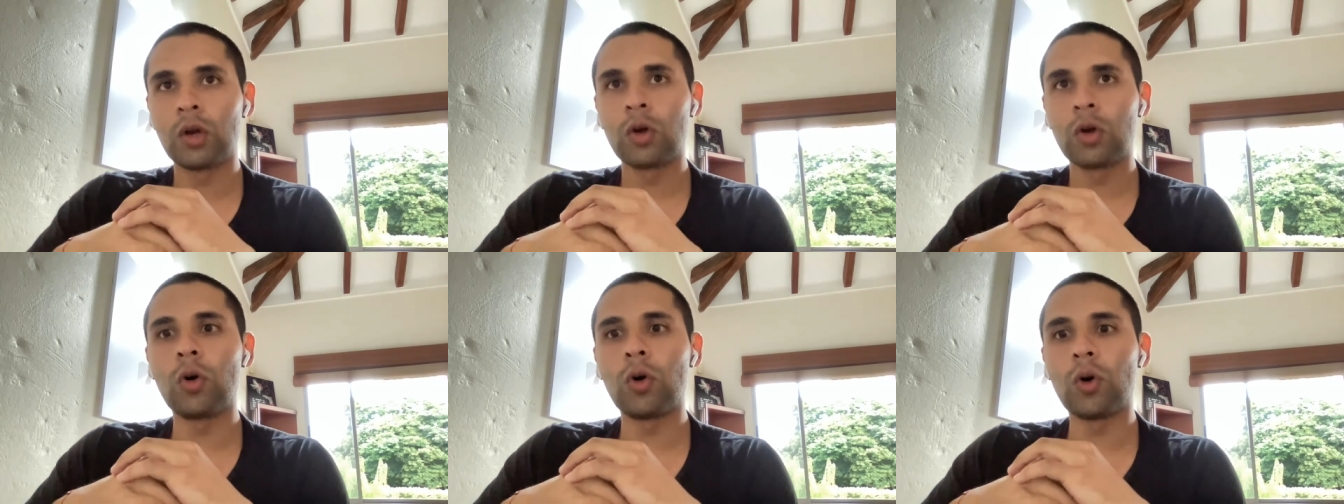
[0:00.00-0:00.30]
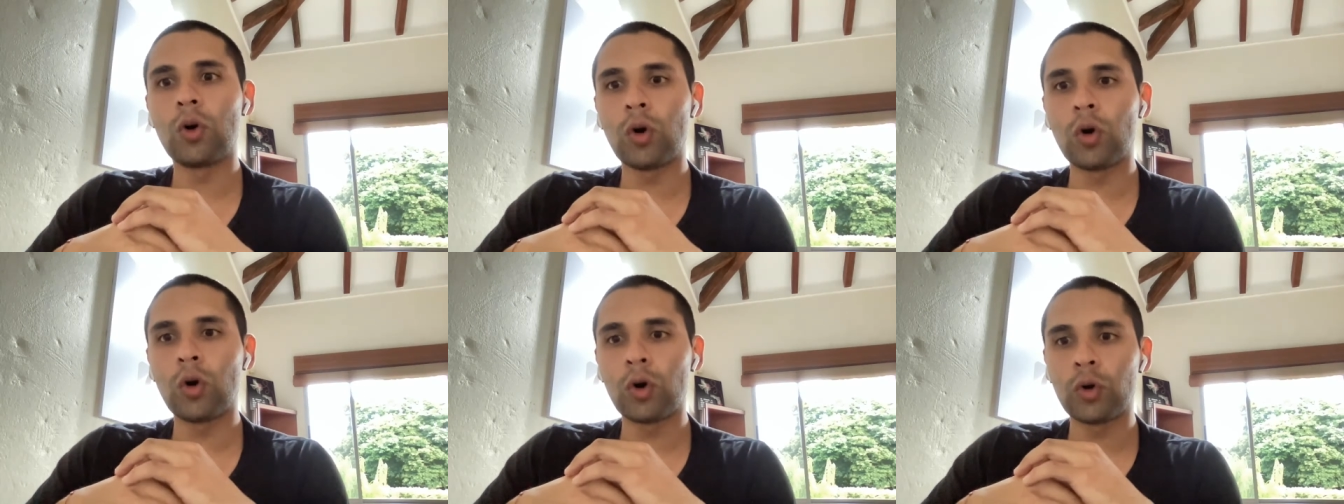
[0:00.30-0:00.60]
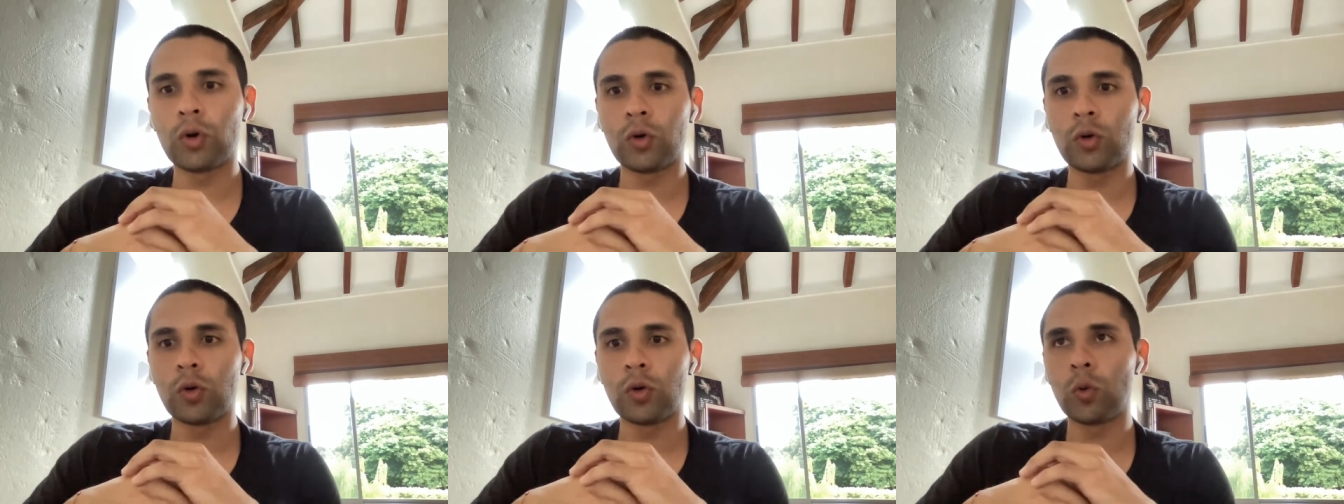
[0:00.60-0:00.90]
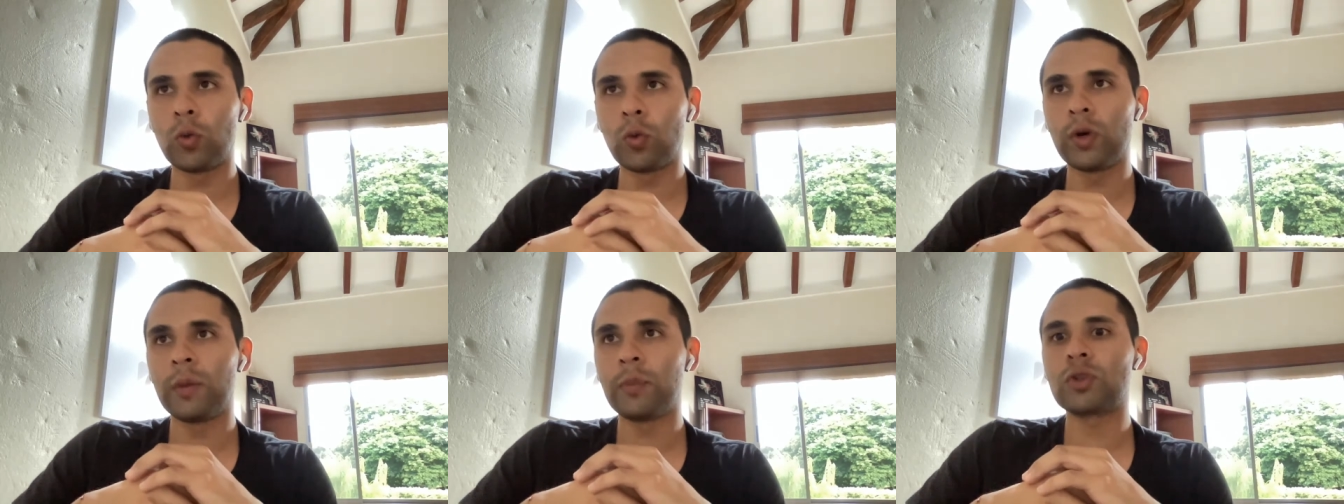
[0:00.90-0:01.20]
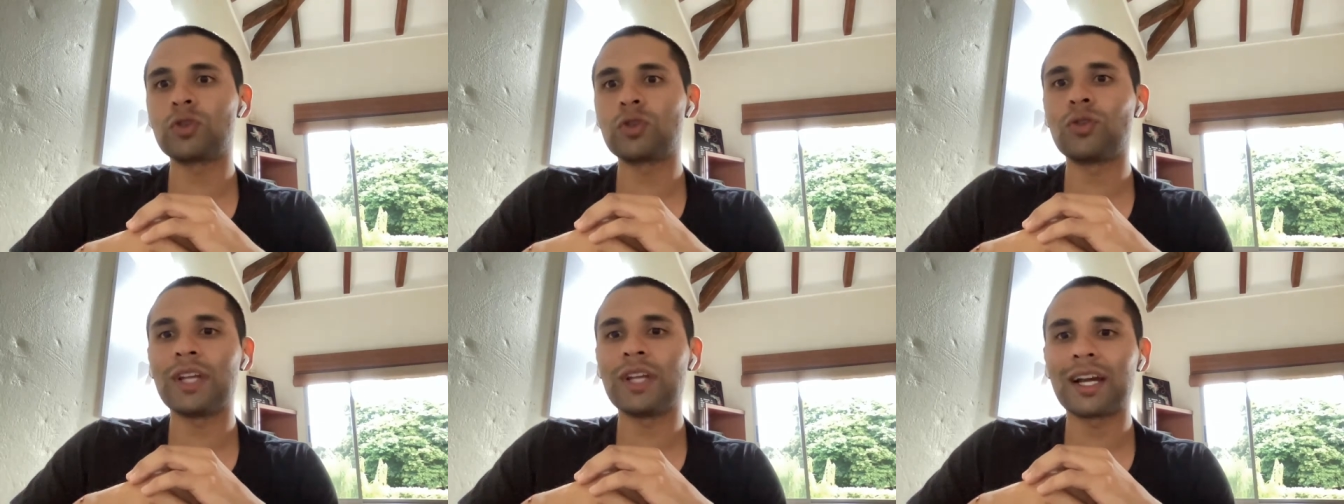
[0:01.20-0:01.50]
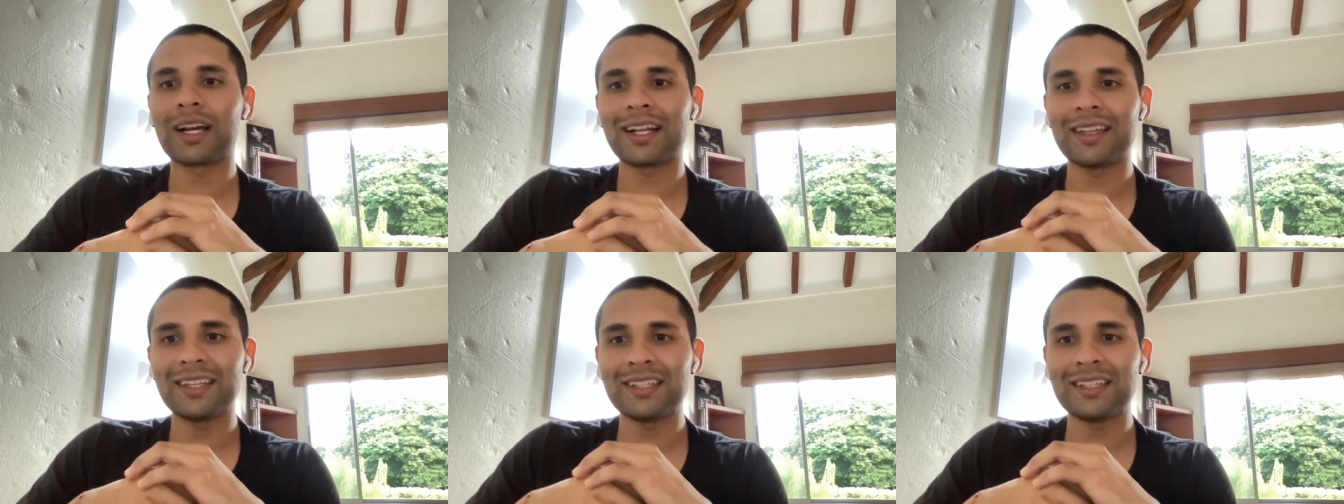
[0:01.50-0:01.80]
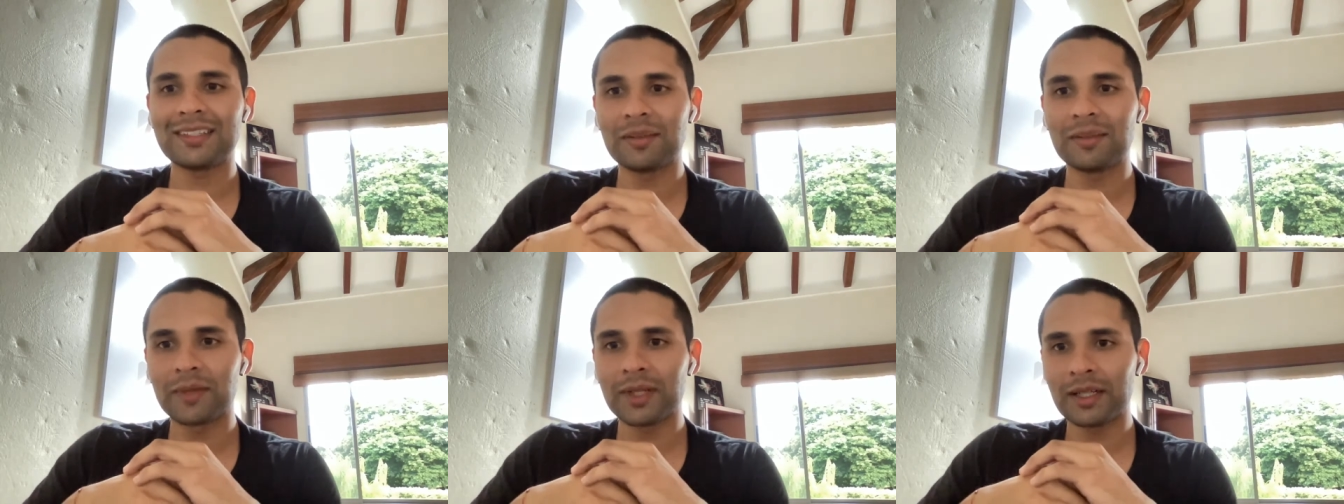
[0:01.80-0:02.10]
con una oportunidad
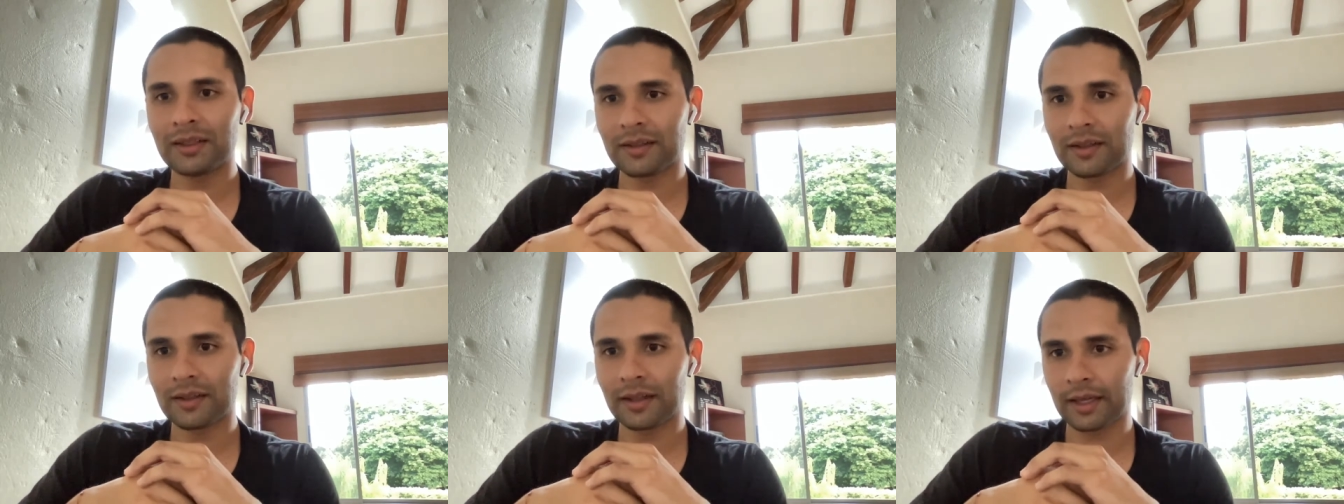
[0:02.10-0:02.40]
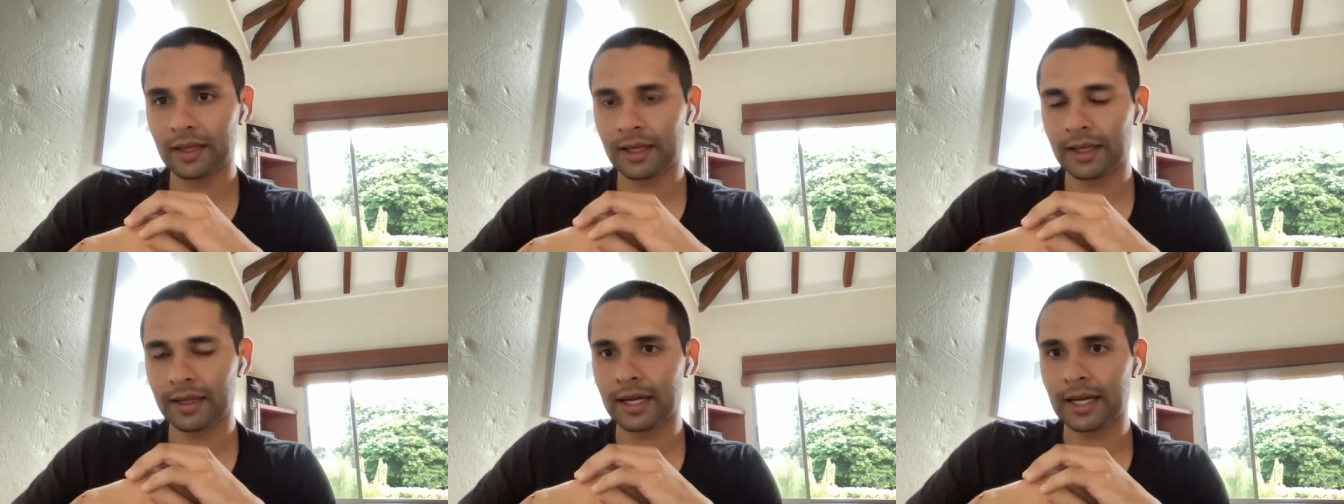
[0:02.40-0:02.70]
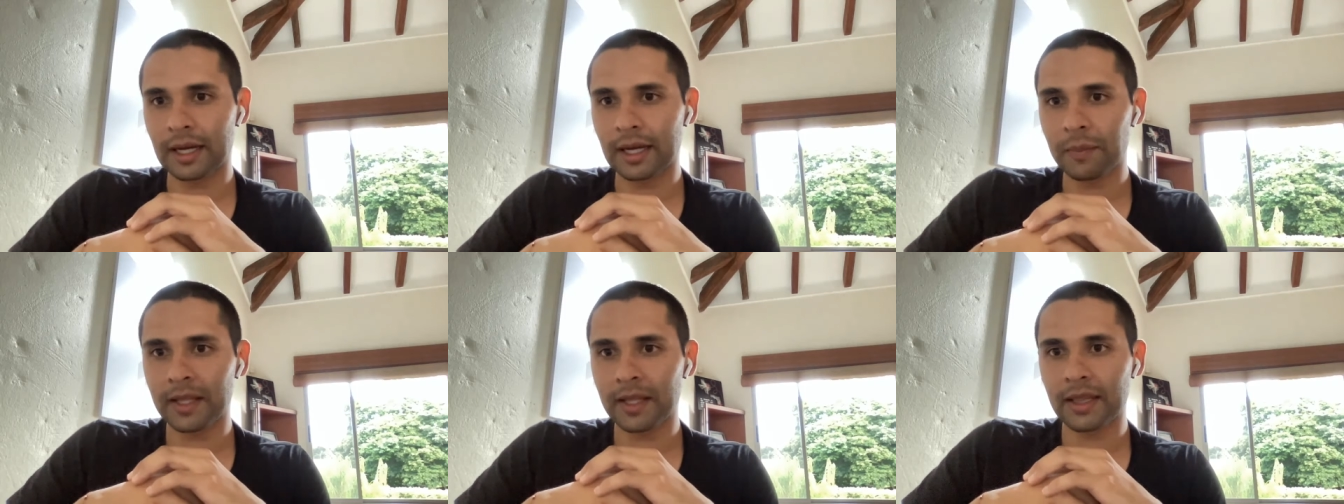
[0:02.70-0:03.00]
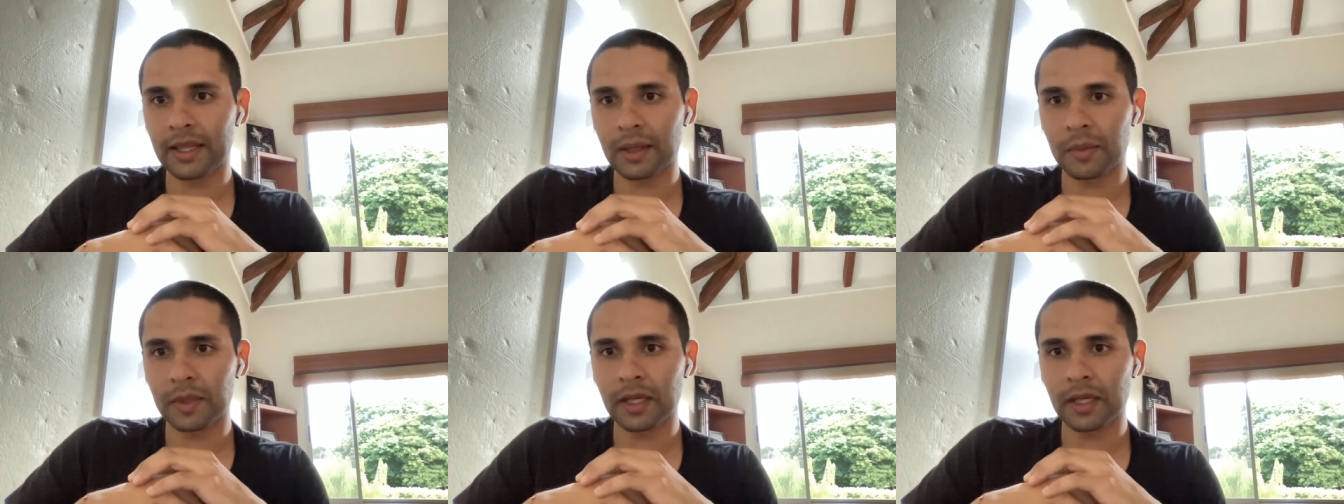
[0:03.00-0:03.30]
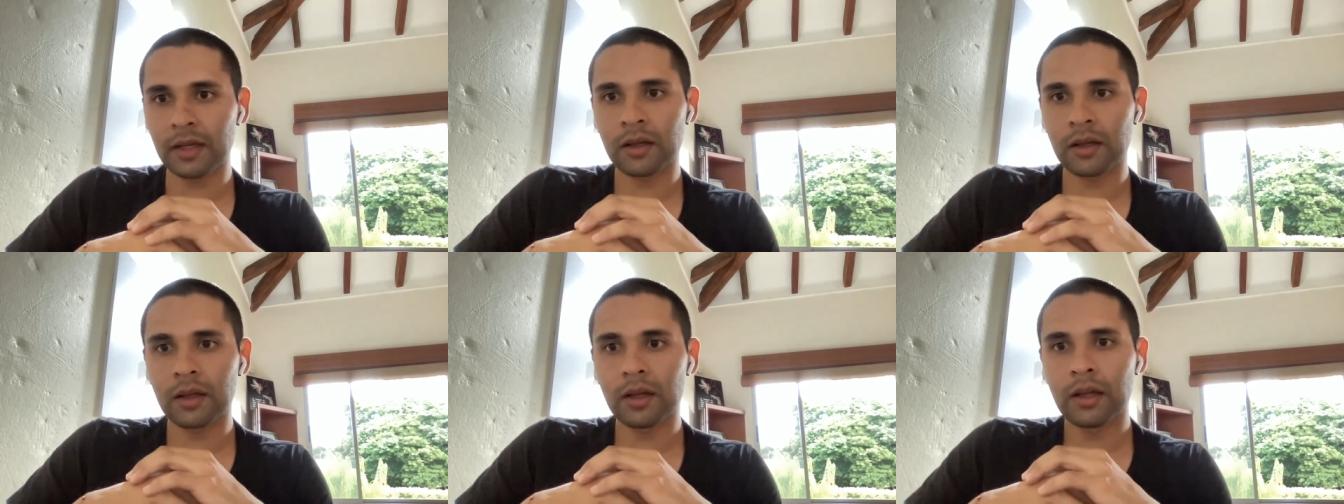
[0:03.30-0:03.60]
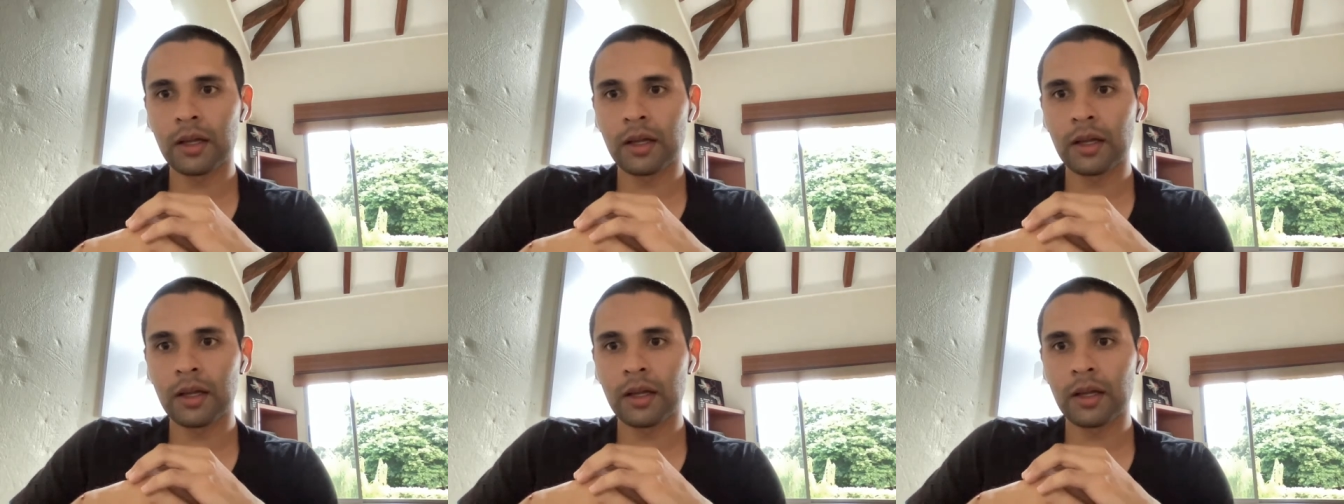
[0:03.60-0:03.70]
grandísima, dada la pandemia.